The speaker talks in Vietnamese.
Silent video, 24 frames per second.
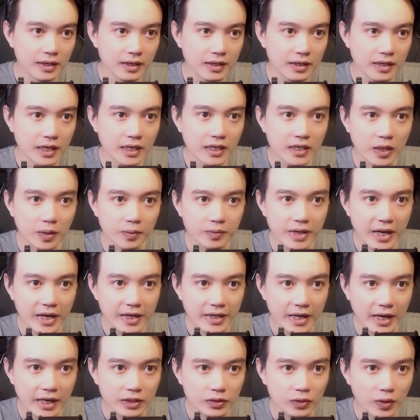Cánh cổng đen
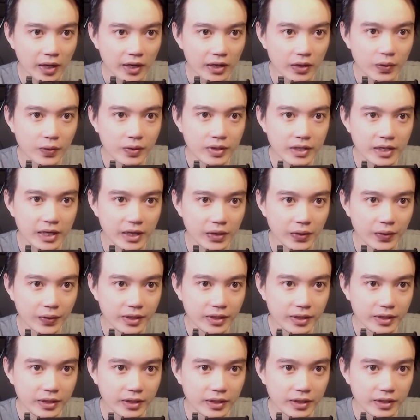đặc toàn khối là khối,
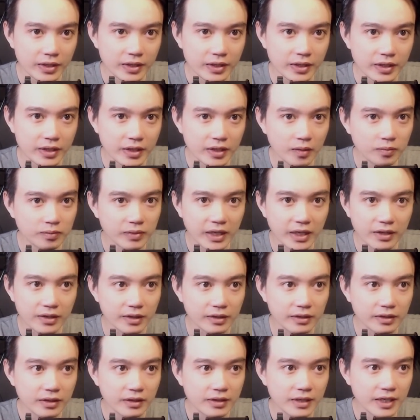không thấy được
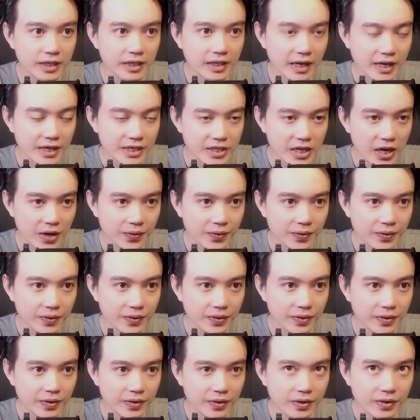thứ gì đằng sau.
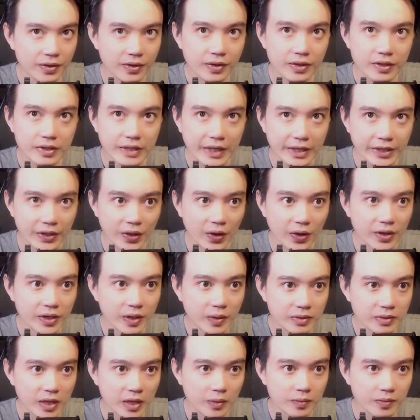Thằng nhỏ đóng
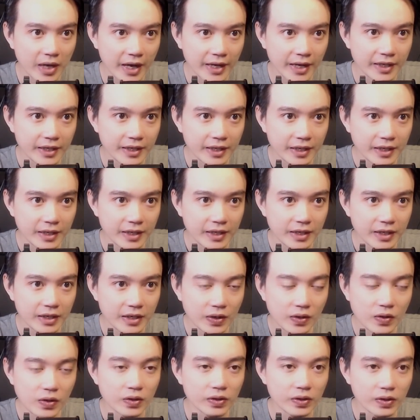cổng lại, nó
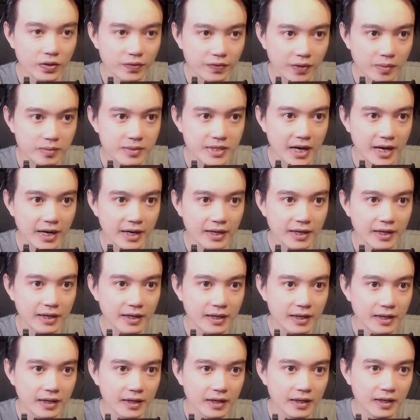còn nói vọng ra:
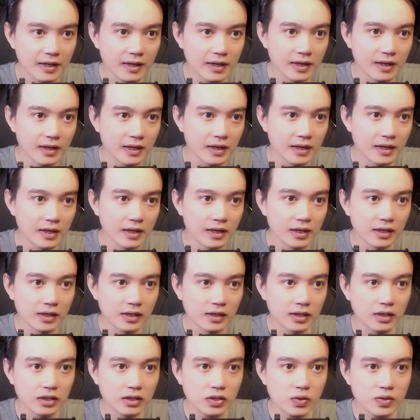
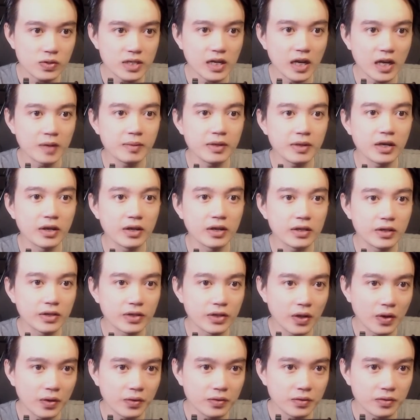tôi sẽ đợi mấy người đường
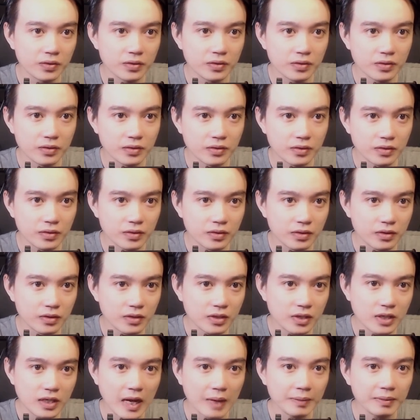vô,
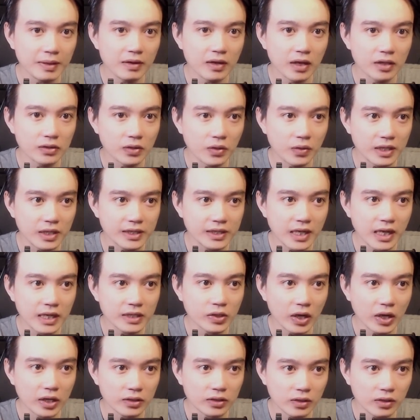cứ làm theo lời tôi là sẽ an
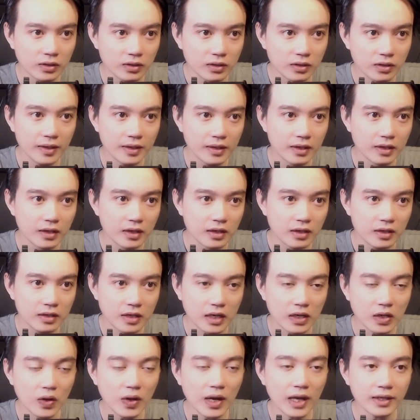toàn thôi, đừng
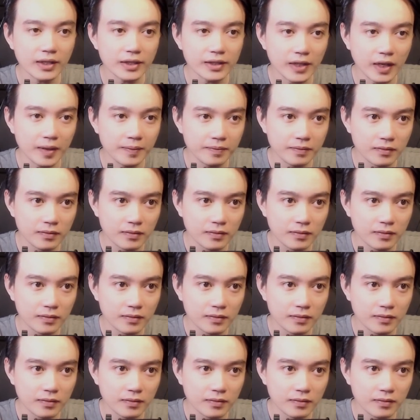lo lắng gì thêm.